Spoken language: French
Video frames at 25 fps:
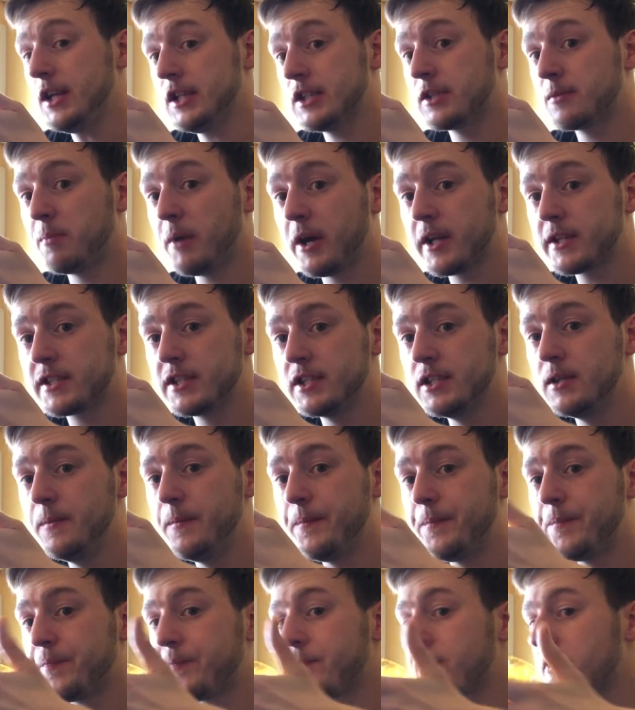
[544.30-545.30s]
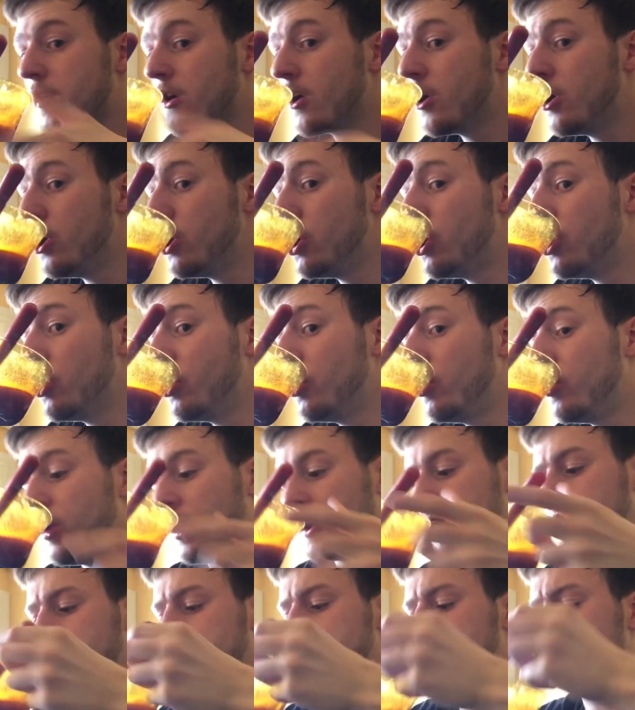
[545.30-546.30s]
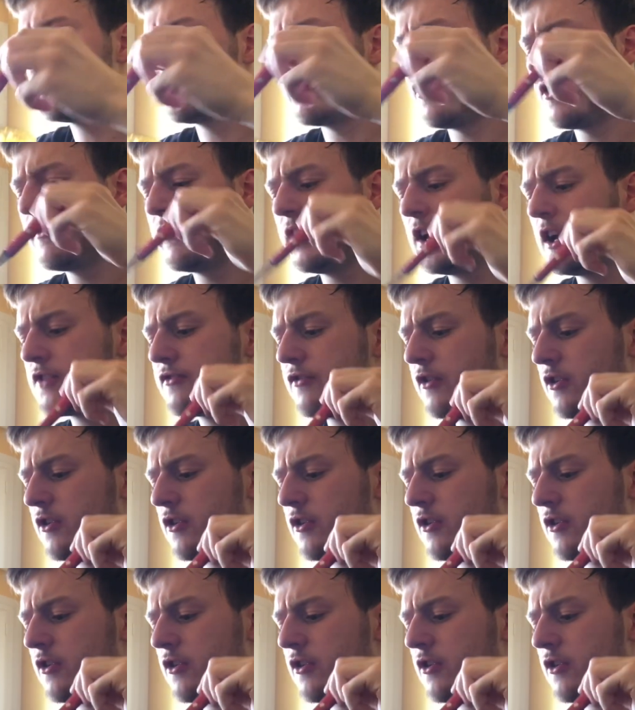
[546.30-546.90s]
C'est parti. Attendez, je vais enlever la